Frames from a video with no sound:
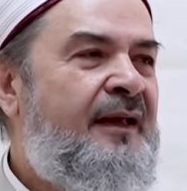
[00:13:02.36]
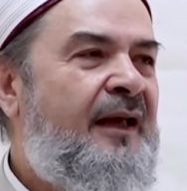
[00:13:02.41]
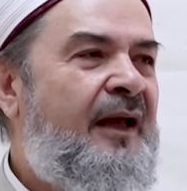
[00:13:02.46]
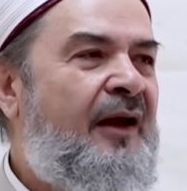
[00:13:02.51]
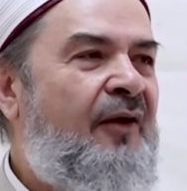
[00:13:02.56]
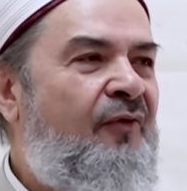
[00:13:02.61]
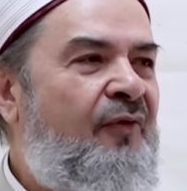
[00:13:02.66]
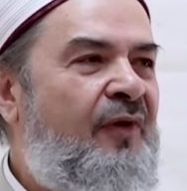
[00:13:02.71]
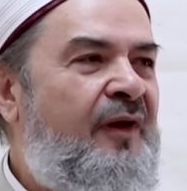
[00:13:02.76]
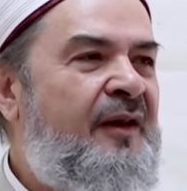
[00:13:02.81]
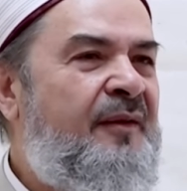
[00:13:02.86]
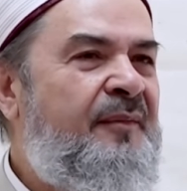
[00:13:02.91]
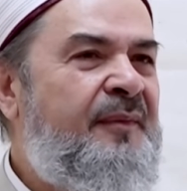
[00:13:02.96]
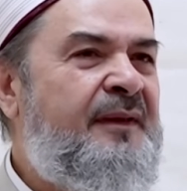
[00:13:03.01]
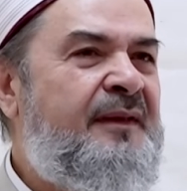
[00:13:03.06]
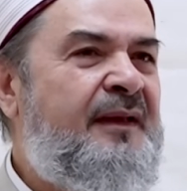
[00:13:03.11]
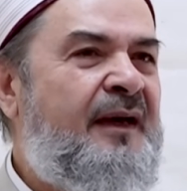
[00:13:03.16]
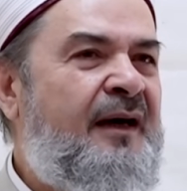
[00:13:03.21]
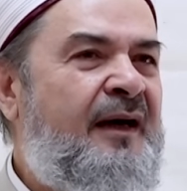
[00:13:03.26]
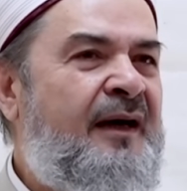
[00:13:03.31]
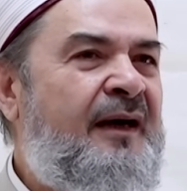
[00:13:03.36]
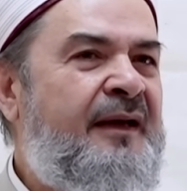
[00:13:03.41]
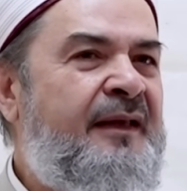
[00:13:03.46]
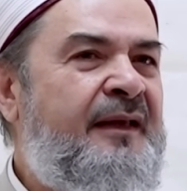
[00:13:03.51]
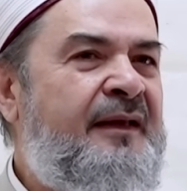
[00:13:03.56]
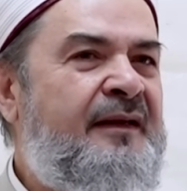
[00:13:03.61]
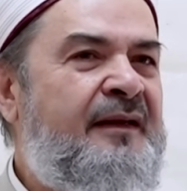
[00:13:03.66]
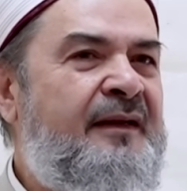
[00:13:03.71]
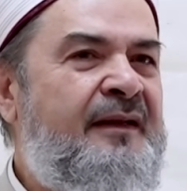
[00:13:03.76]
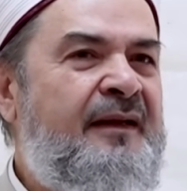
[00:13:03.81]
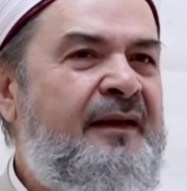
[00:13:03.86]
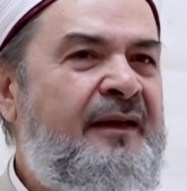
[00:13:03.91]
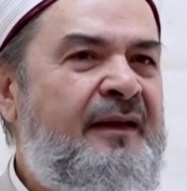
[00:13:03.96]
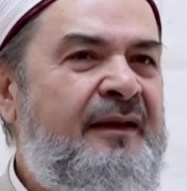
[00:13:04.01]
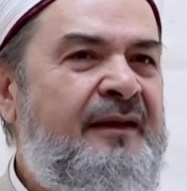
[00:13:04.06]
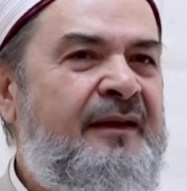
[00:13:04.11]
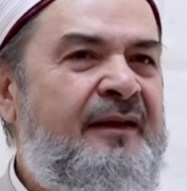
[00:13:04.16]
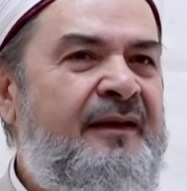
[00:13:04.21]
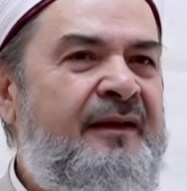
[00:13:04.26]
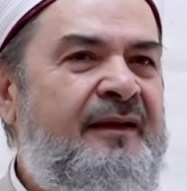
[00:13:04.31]
Evveli mi daha hayırlı
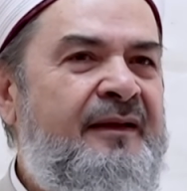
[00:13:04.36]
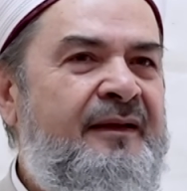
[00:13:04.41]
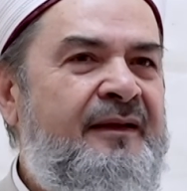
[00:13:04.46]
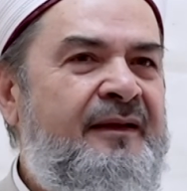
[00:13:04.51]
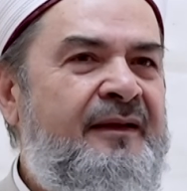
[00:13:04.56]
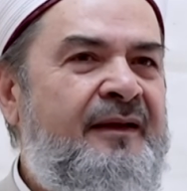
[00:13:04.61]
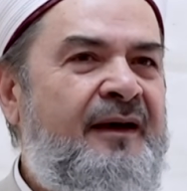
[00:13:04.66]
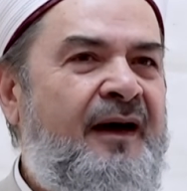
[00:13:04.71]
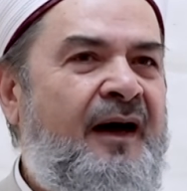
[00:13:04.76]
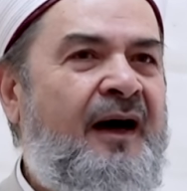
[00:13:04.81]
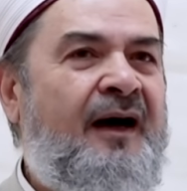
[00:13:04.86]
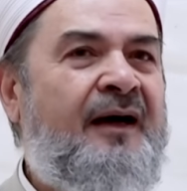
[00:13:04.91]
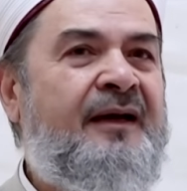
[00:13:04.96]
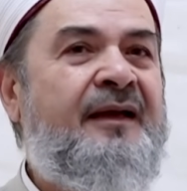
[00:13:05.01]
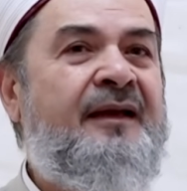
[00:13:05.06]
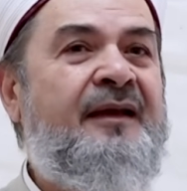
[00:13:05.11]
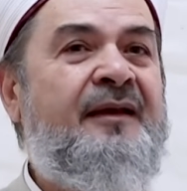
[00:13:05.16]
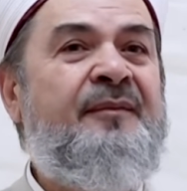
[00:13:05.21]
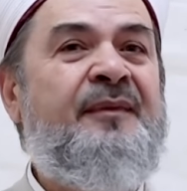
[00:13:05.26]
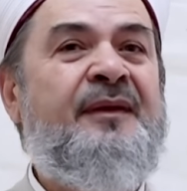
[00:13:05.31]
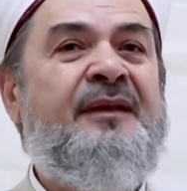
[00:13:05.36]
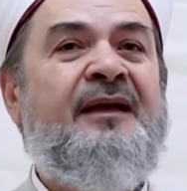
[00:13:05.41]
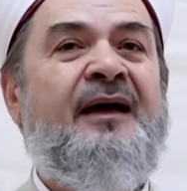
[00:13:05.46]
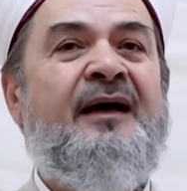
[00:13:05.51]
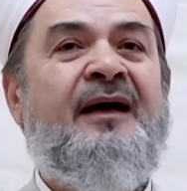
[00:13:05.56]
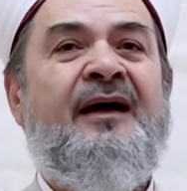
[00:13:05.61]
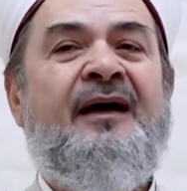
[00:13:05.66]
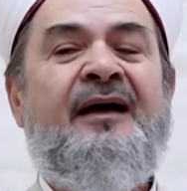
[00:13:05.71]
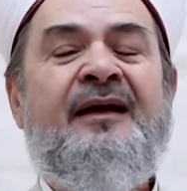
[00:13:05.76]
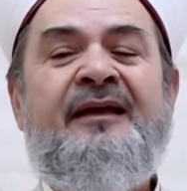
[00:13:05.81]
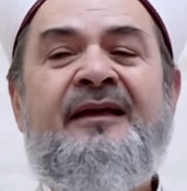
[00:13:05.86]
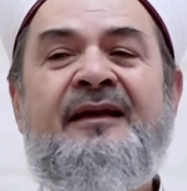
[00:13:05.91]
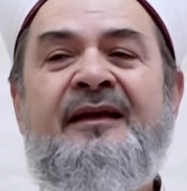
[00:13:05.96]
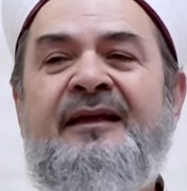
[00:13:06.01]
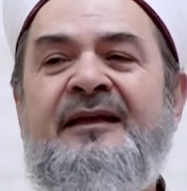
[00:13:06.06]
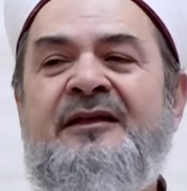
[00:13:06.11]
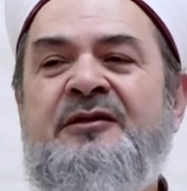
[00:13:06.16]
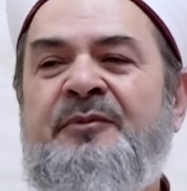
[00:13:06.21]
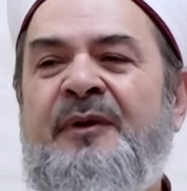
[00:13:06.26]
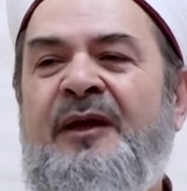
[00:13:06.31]
ahiri mi daha hayırlı
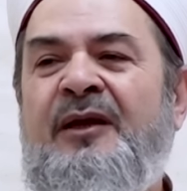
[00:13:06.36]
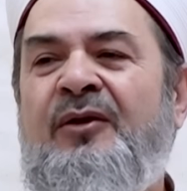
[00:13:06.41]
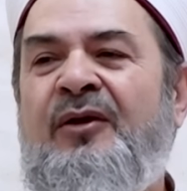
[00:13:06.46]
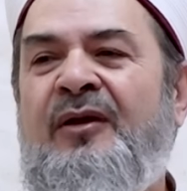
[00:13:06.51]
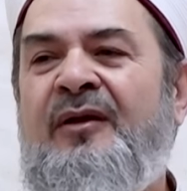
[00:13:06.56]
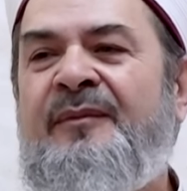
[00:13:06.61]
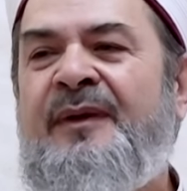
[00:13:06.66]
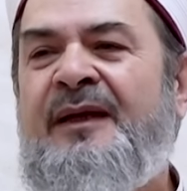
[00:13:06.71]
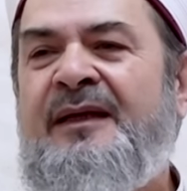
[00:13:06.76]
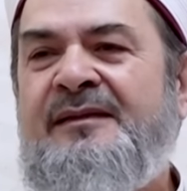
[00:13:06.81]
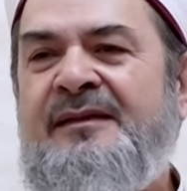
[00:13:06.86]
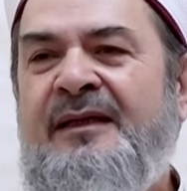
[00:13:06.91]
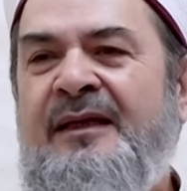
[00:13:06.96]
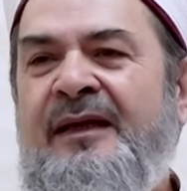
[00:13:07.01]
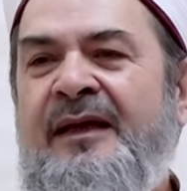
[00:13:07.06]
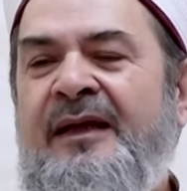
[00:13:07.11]
hiç belli olmaz.